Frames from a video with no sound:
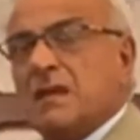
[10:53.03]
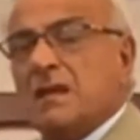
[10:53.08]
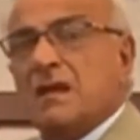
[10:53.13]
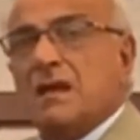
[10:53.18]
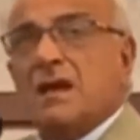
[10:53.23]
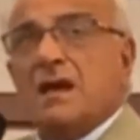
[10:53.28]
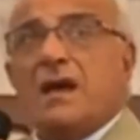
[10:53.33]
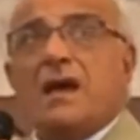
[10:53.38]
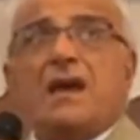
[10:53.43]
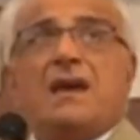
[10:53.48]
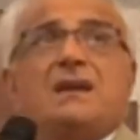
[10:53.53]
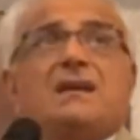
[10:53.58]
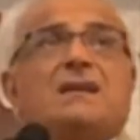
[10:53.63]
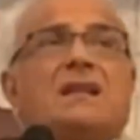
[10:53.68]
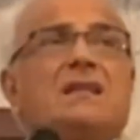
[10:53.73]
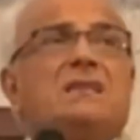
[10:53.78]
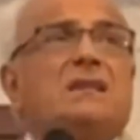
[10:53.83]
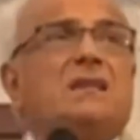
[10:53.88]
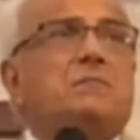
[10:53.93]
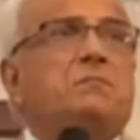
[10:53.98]
È
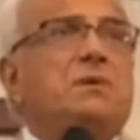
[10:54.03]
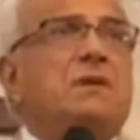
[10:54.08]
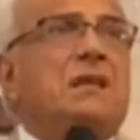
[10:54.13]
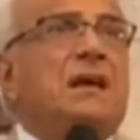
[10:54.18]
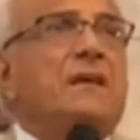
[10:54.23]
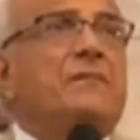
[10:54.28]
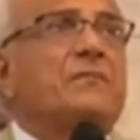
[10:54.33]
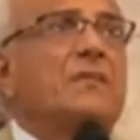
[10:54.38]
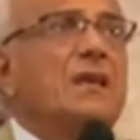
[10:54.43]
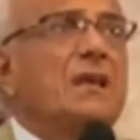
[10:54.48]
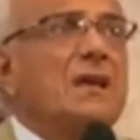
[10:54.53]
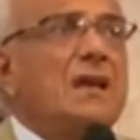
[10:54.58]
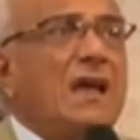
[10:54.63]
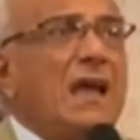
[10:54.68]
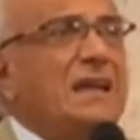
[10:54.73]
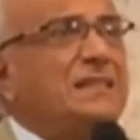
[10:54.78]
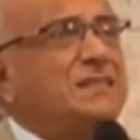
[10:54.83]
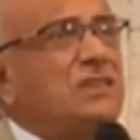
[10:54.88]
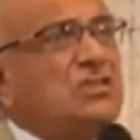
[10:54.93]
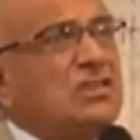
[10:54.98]
incredibile
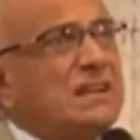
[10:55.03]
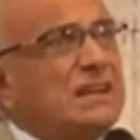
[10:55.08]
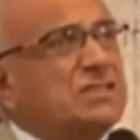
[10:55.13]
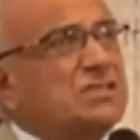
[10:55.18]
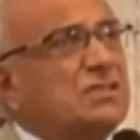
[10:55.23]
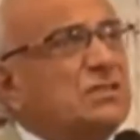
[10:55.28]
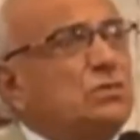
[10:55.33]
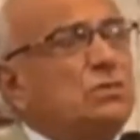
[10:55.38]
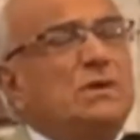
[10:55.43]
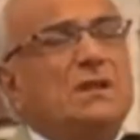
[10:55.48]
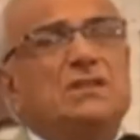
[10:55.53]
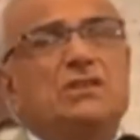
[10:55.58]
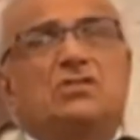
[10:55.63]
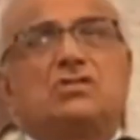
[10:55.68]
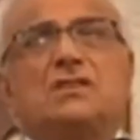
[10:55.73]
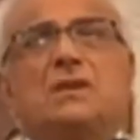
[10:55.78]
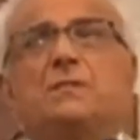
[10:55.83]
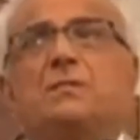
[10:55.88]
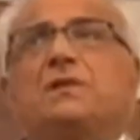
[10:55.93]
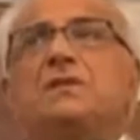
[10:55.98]
e dice la scrittura, i
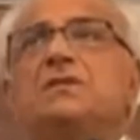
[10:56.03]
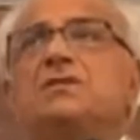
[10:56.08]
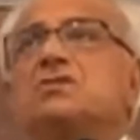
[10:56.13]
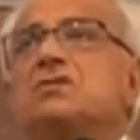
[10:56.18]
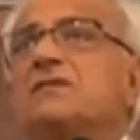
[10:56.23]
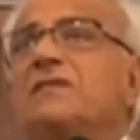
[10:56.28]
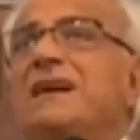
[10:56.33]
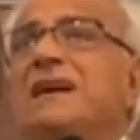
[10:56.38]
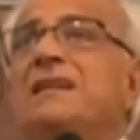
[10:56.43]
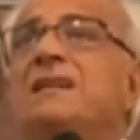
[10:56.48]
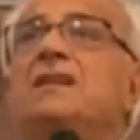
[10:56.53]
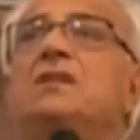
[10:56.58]
discepoli di Giovanni,